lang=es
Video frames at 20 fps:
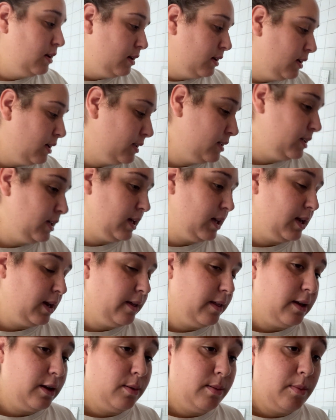Así que
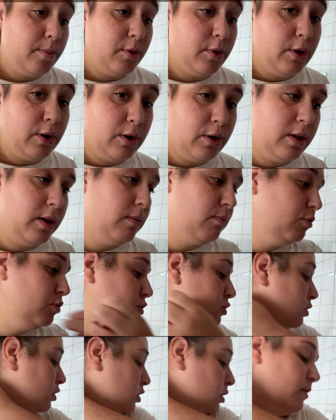nada, no me puedo enrollar
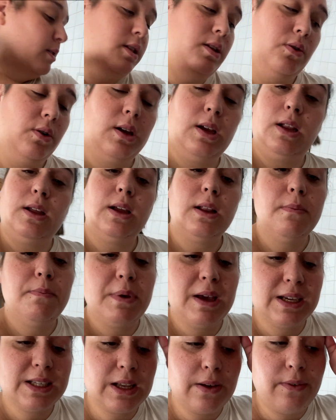mucho, que todavía tengo que
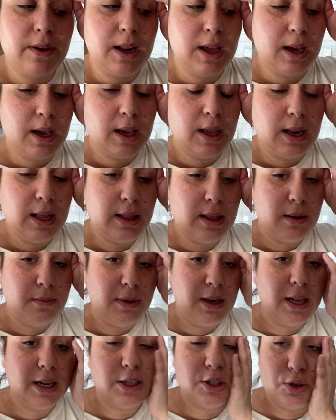limpiar esa berenjena y
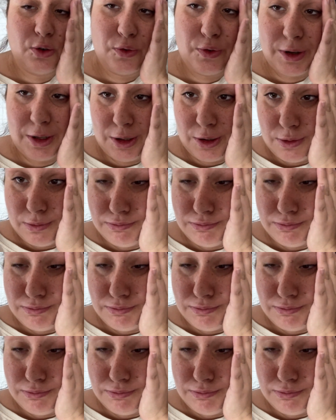terminar el sofrito.